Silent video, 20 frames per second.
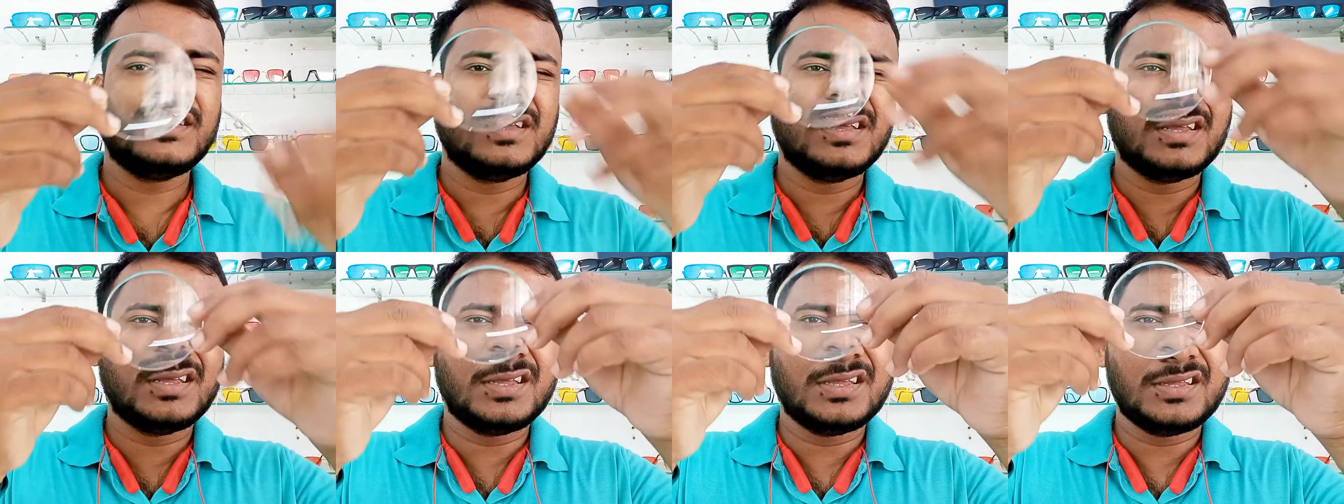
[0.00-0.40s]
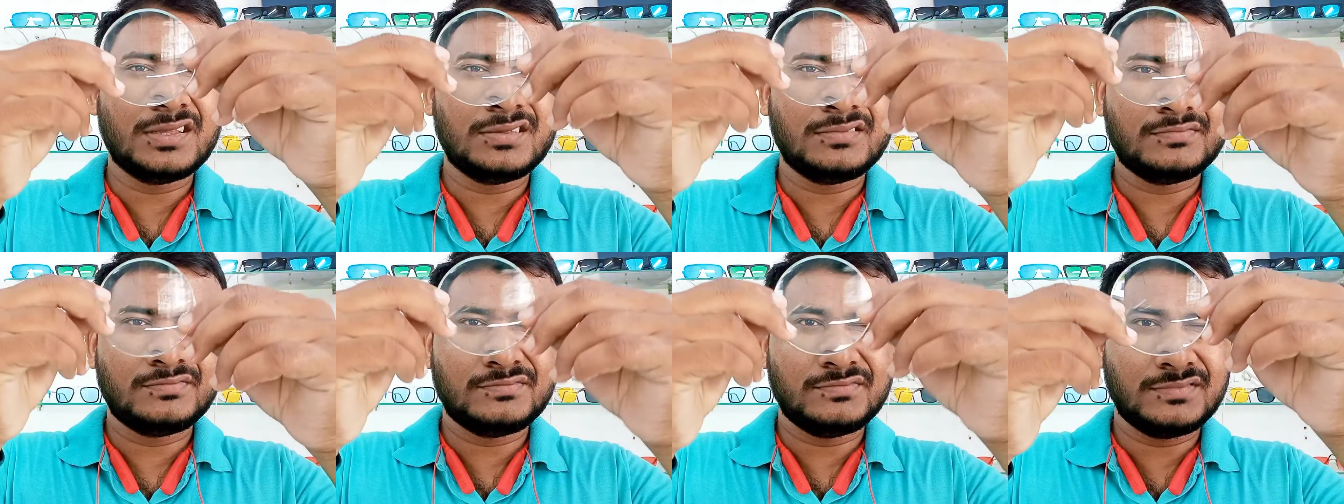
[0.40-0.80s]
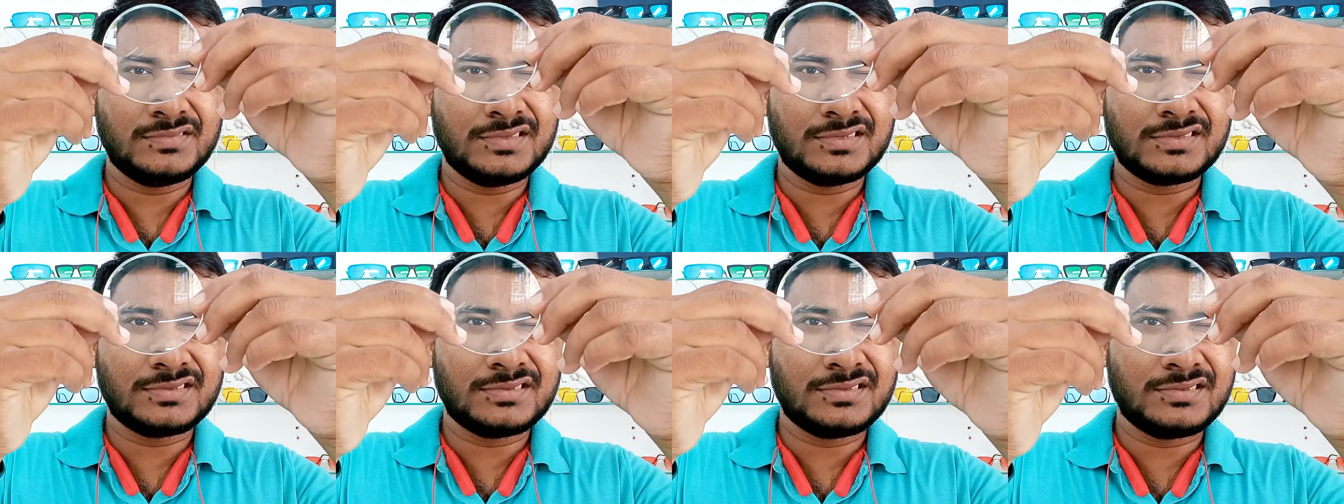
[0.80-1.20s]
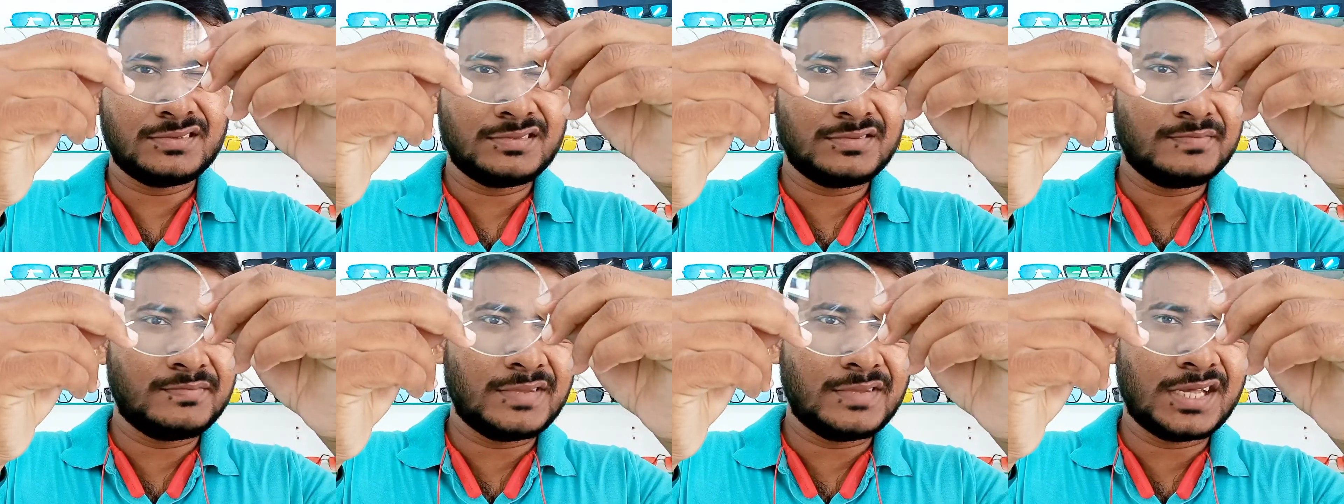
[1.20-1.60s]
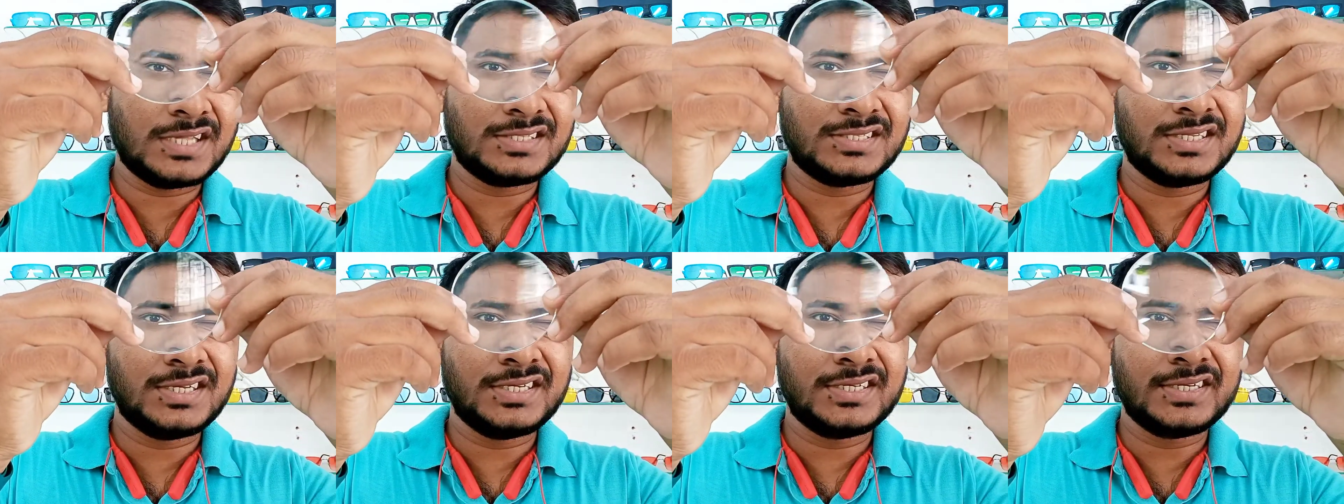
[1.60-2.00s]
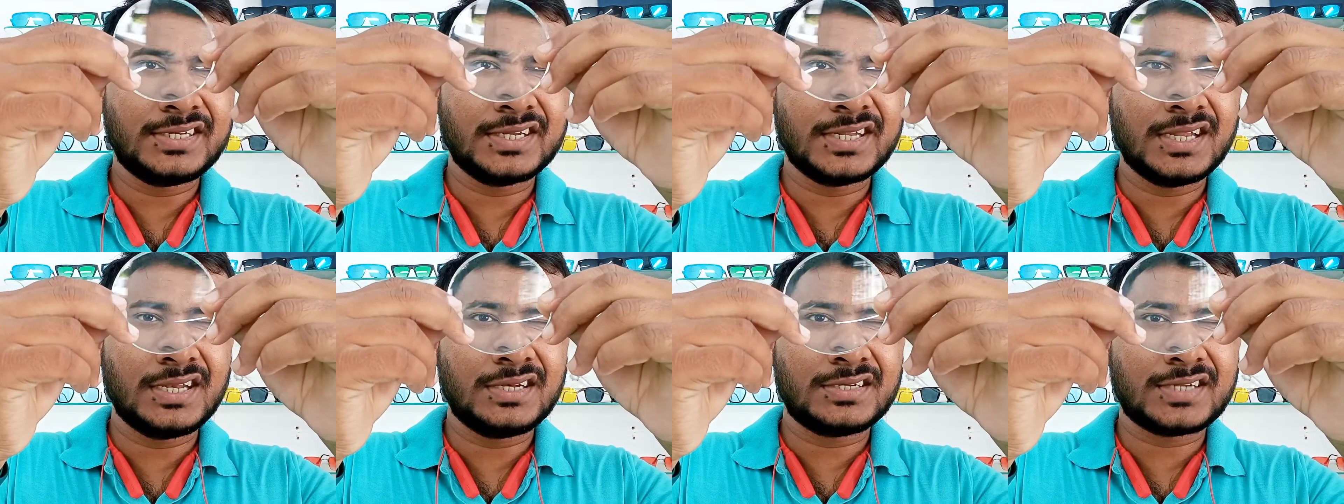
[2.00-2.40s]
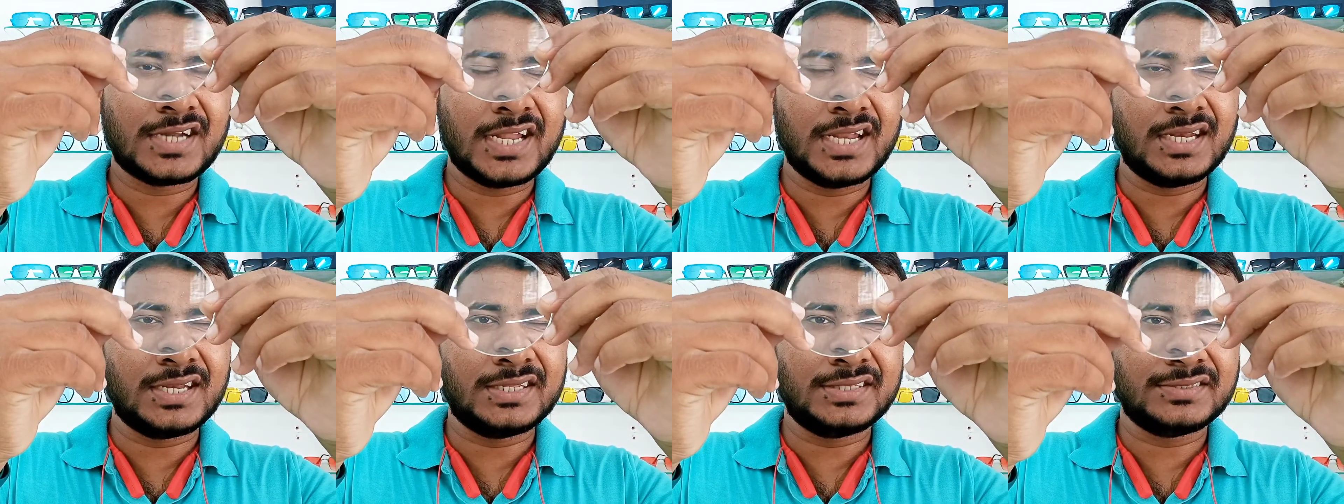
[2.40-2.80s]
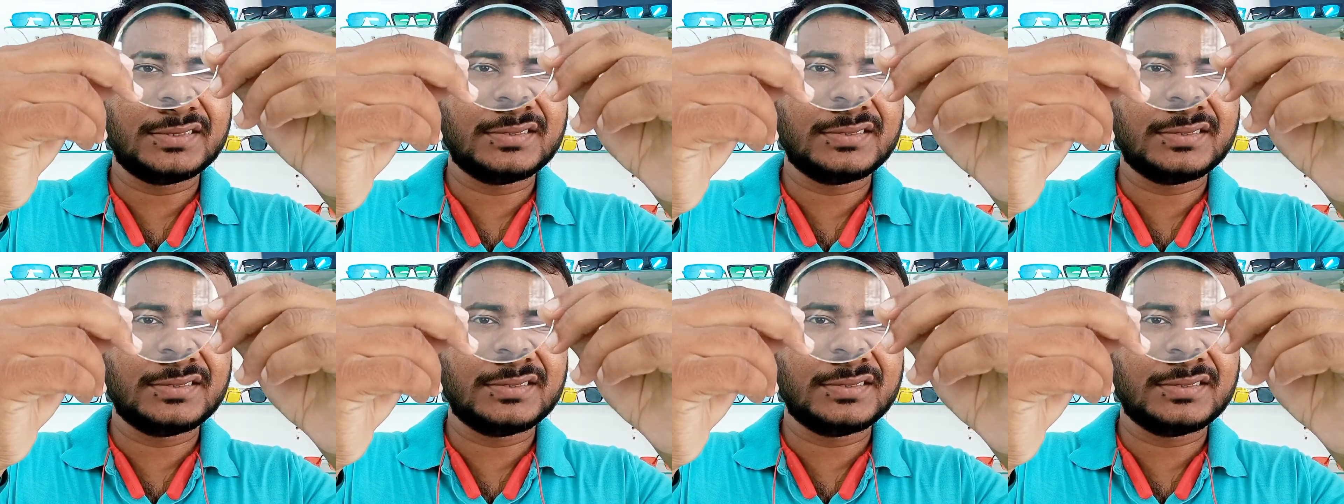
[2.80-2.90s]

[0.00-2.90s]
प्लस सिलेंड्रिकल ट्रायल लेंस